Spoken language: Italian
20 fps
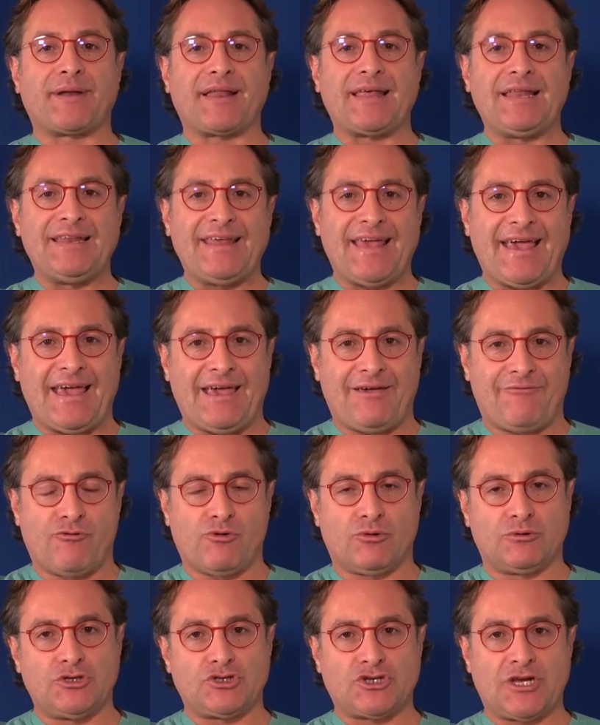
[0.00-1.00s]

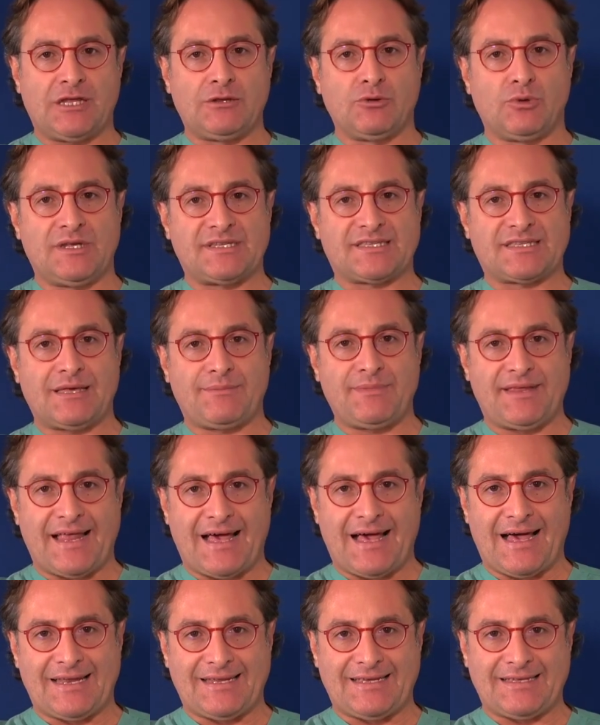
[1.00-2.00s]
prelievo di cellule
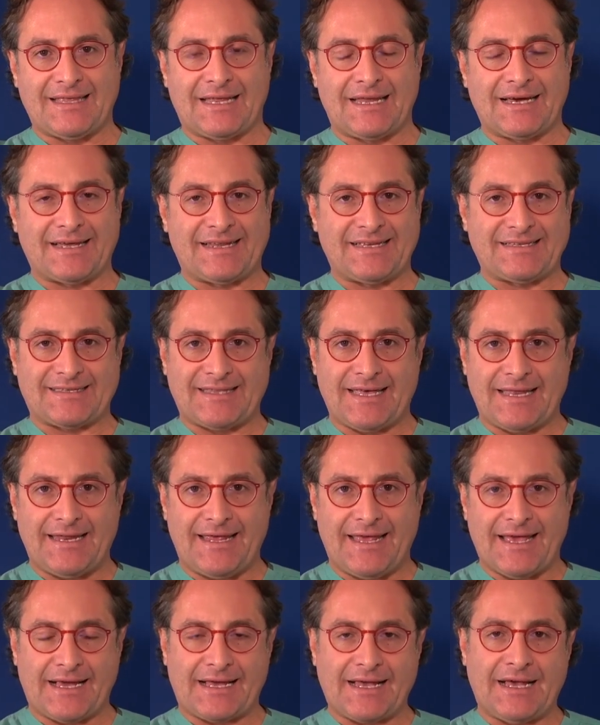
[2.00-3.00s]
staminali dalla cresta
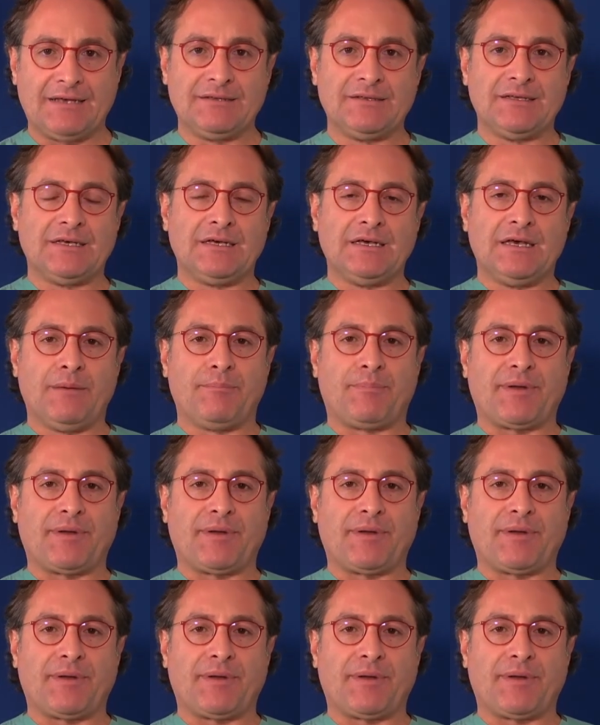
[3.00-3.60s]
iliaca,